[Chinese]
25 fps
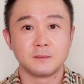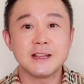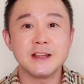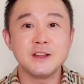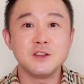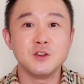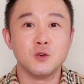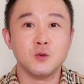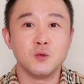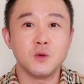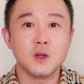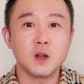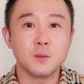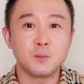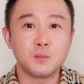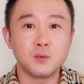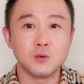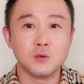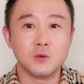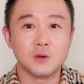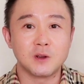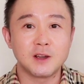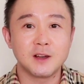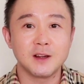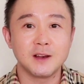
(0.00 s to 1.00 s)
在纽约的
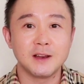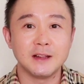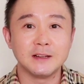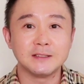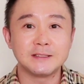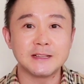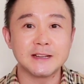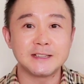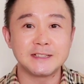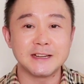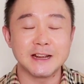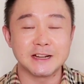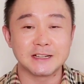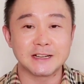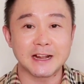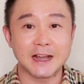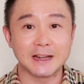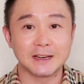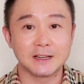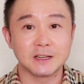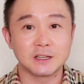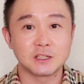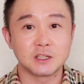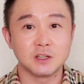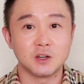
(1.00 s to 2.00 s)
布鲁克林在检
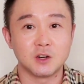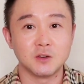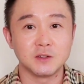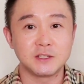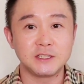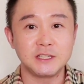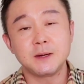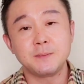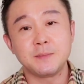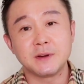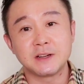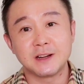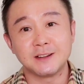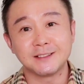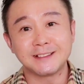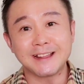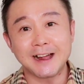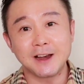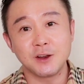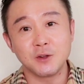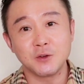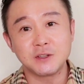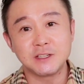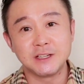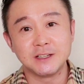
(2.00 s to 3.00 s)
查的时候，基本上
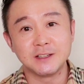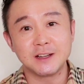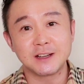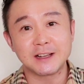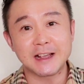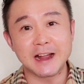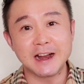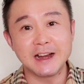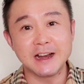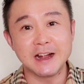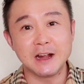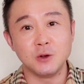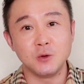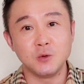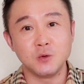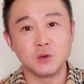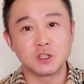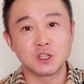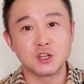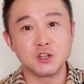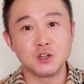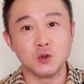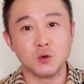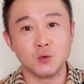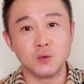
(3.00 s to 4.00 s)
大流行的感染率
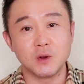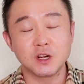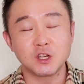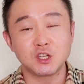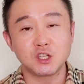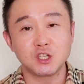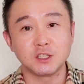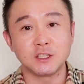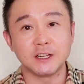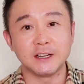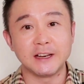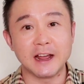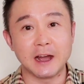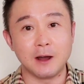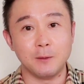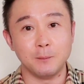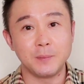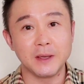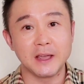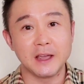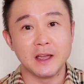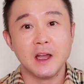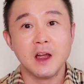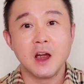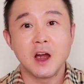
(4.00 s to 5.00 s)
是纽约市的两
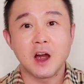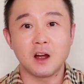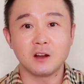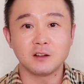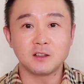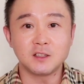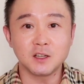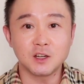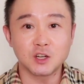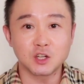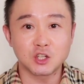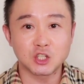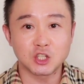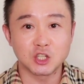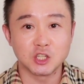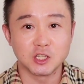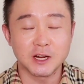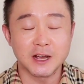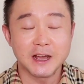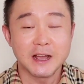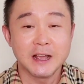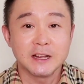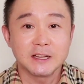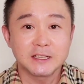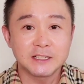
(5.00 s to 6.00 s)
倍，而这个值
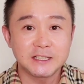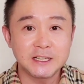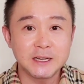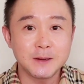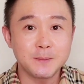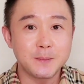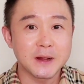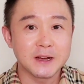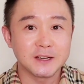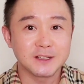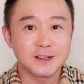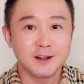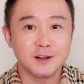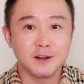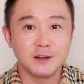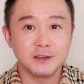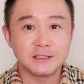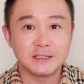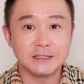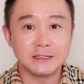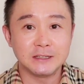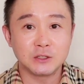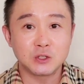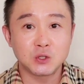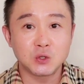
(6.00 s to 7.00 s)
呢，基本上
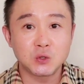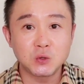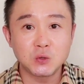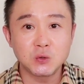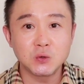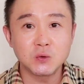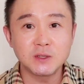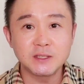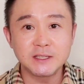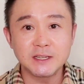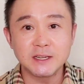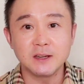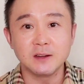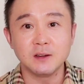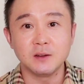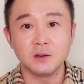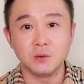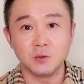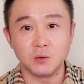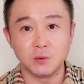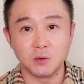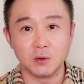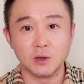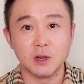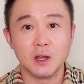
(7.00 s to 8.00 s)
已经趋近
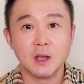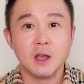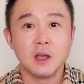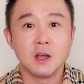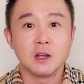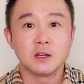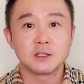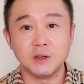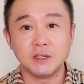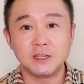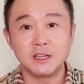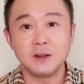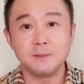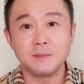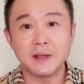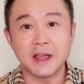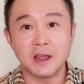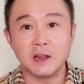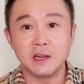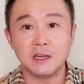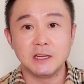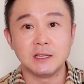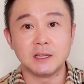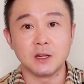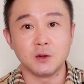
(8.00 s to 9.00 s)
于群体
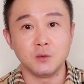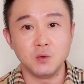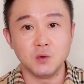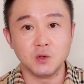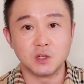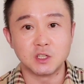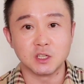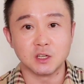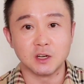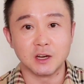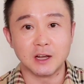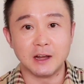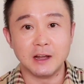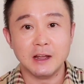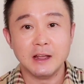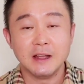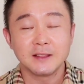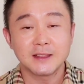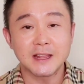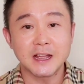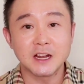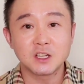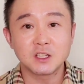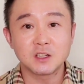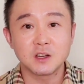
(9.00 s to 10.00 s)
免疫的阈值了。
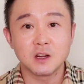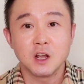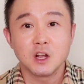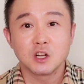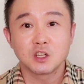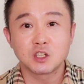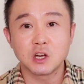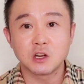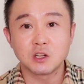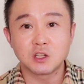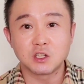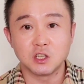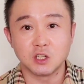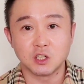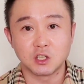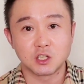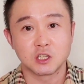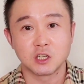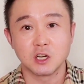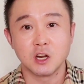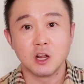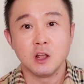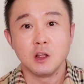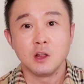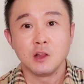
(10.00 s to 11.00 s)
但是这只
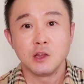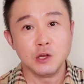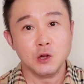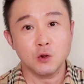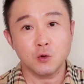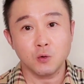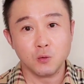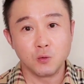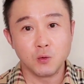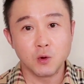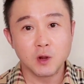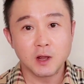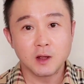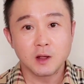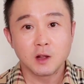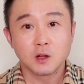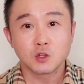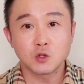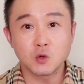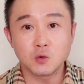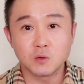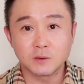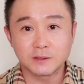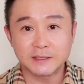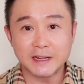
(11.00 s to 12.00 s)
是纽约
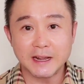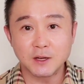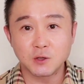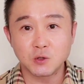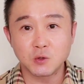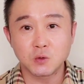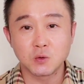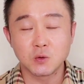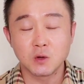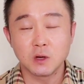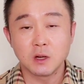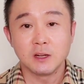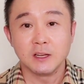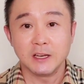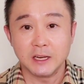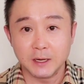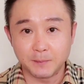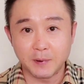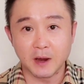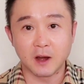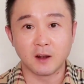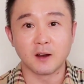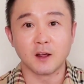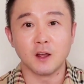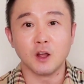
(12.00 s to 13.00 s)
重灾区里
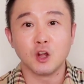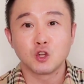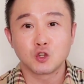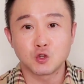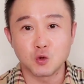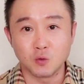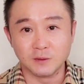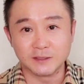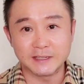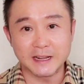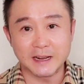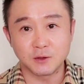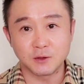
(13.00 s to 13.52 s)
边的重